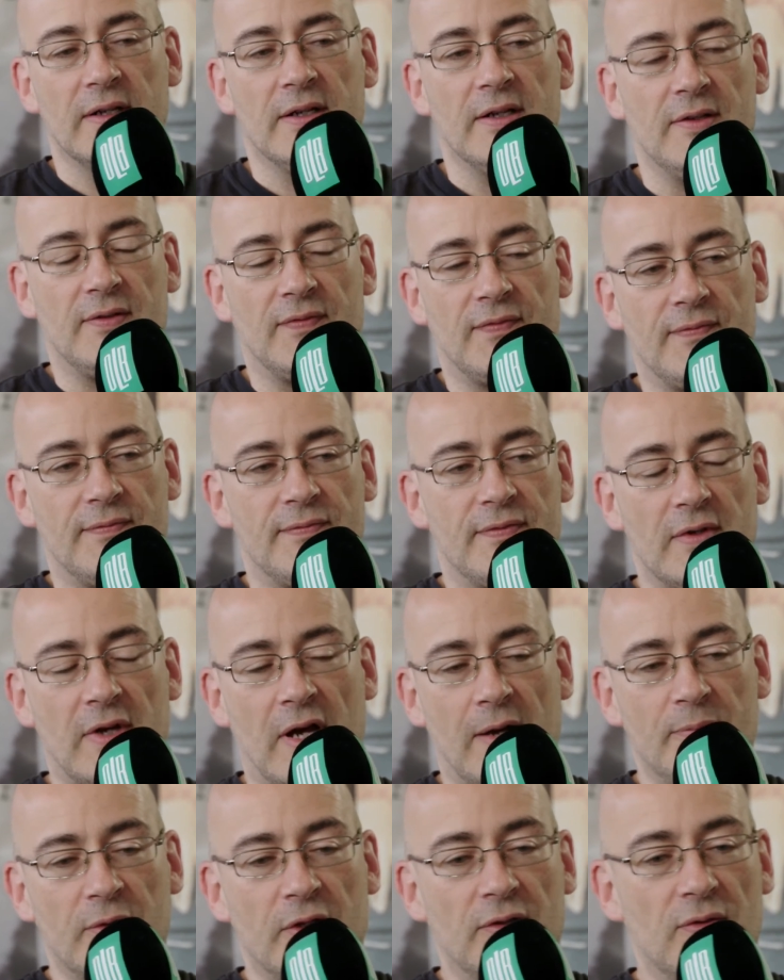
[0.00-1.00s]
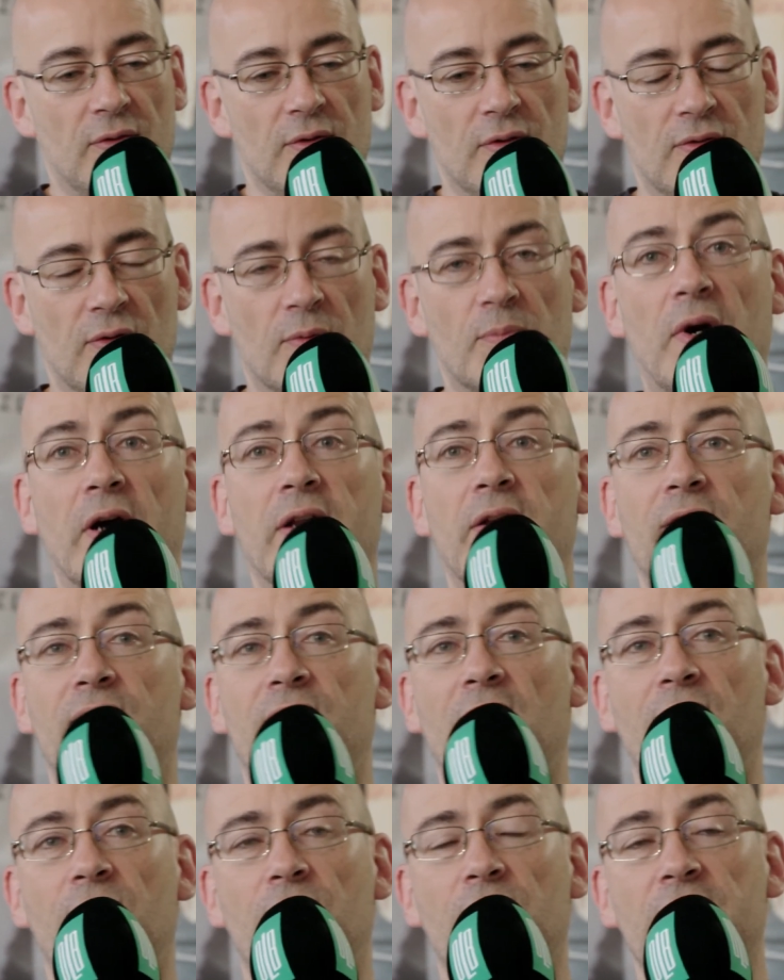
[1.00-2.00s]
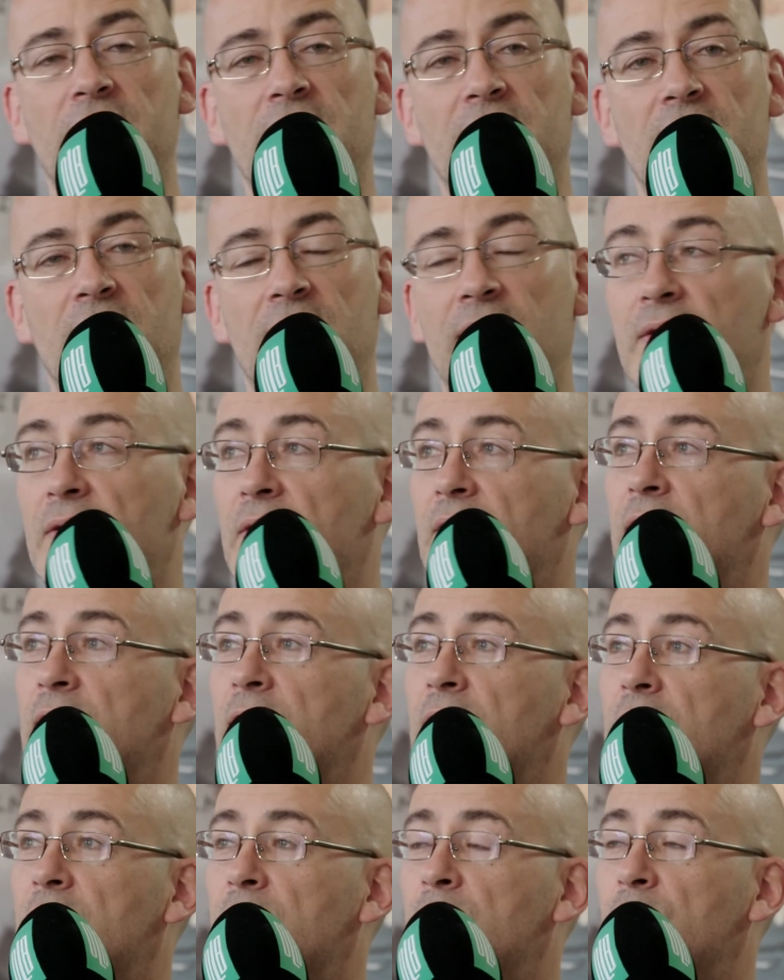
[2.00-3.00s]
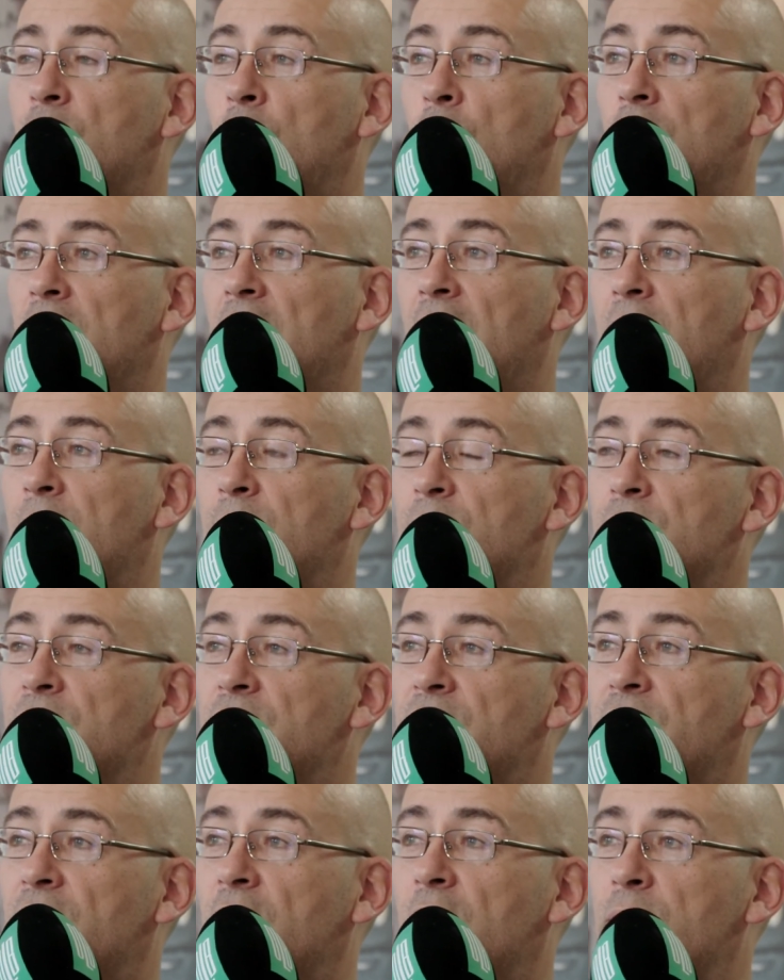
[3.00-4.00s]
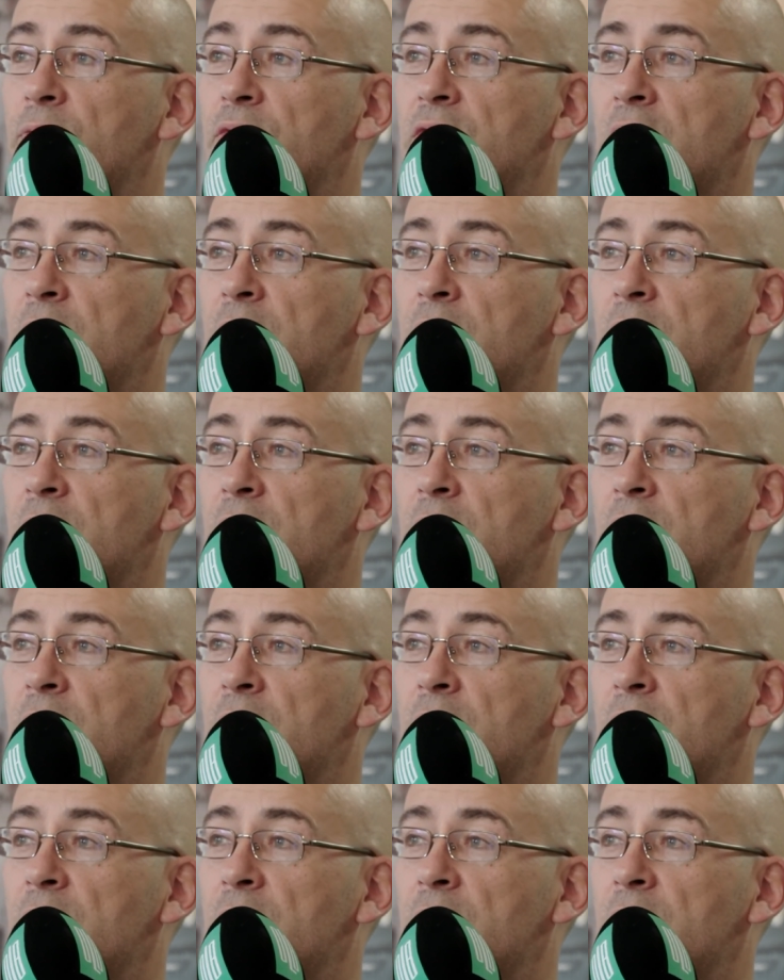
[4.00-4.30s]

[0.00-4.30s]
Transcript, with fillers: Ich habe natürlich so meine Favoriten im Programm. Ich freue mich